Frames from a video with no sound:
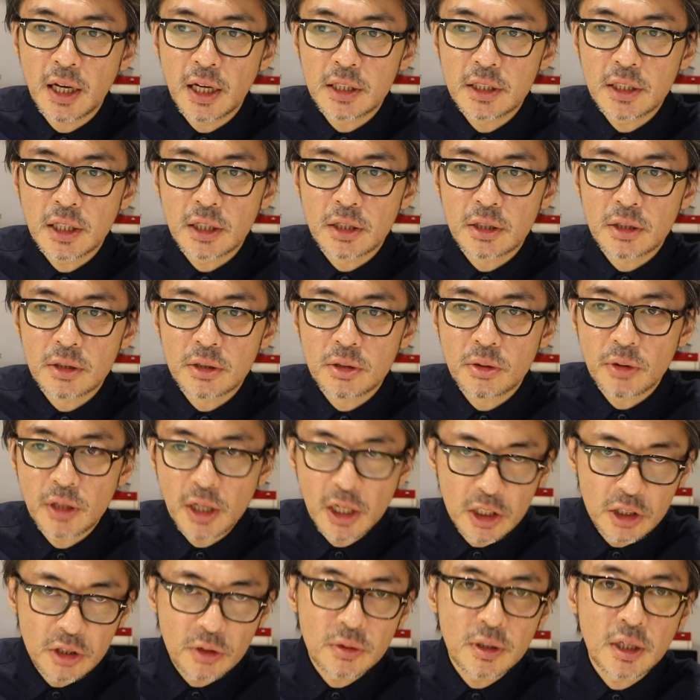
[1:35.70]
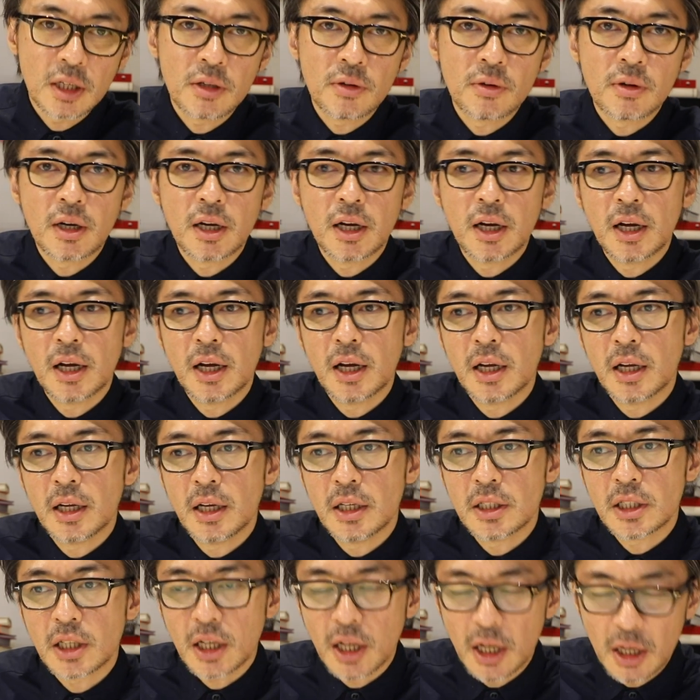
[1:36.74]
じゃあドネーションだとか
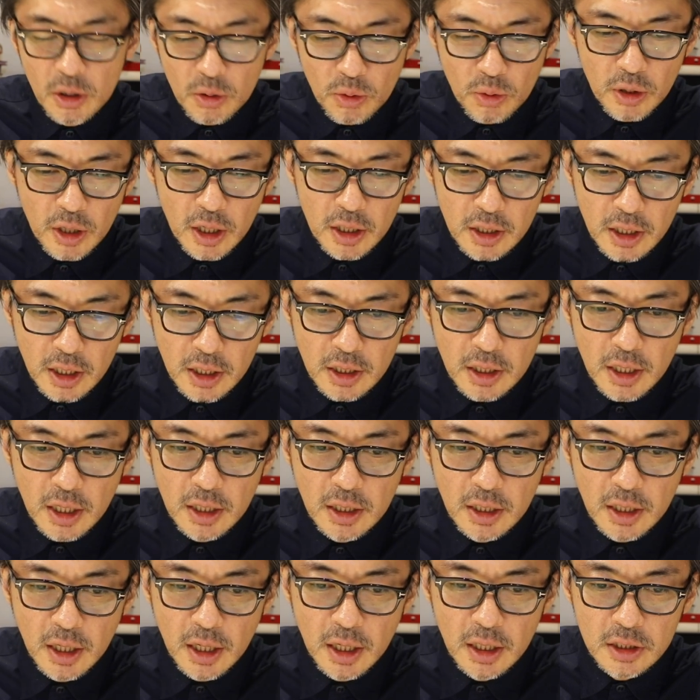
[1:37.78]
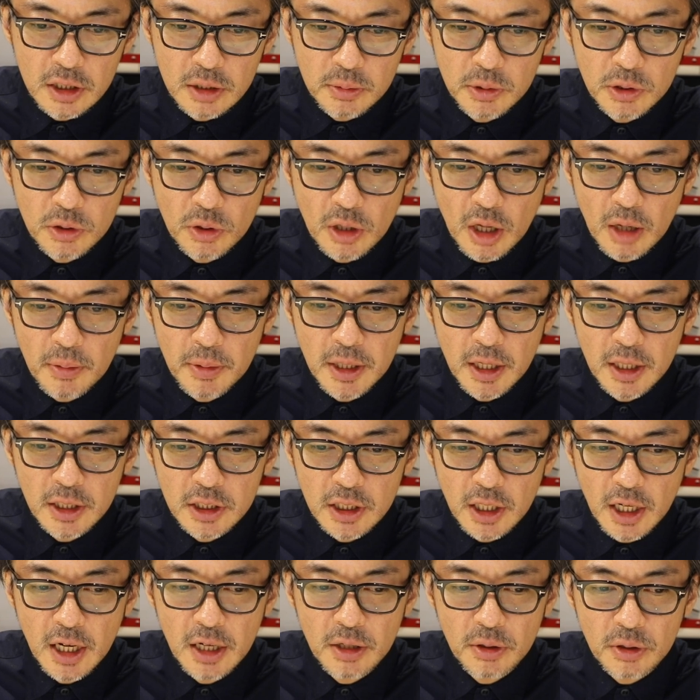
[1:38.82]
社会貢献って言ったって自分のためなん
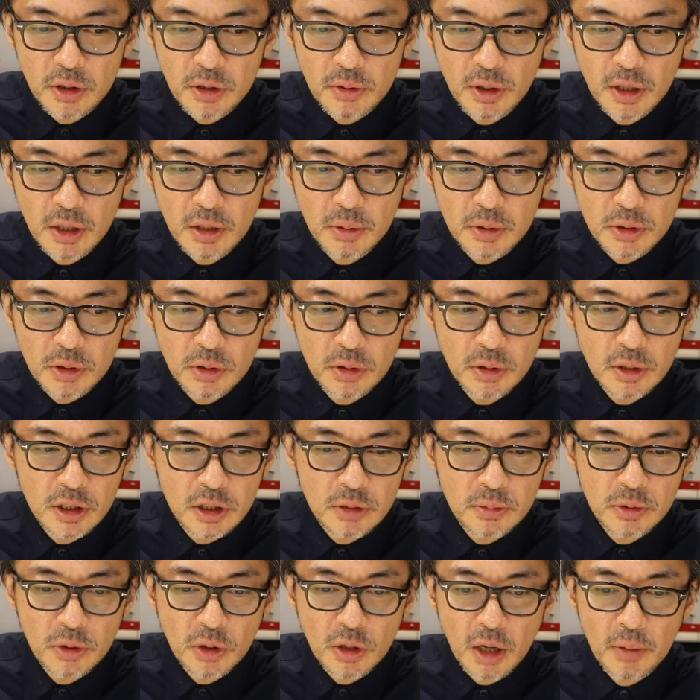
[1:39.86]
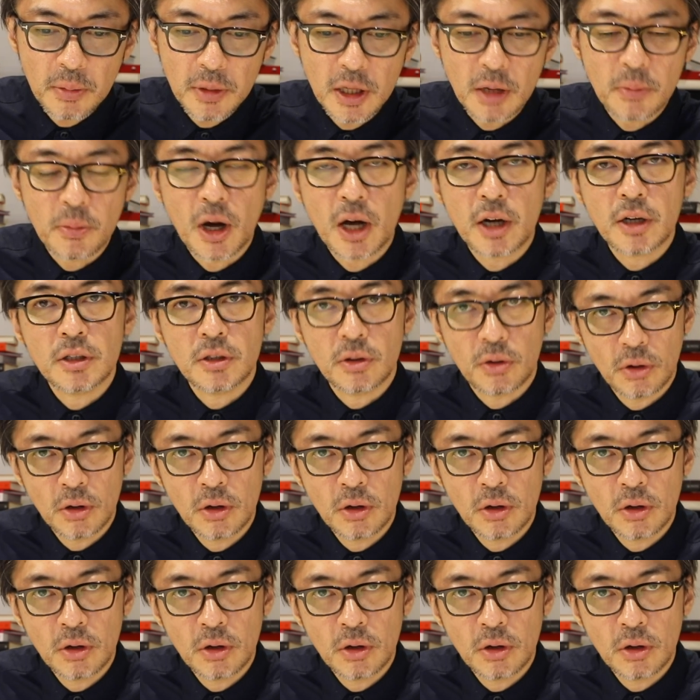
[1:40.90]
じゃないのって言われても、それは自分のためでもある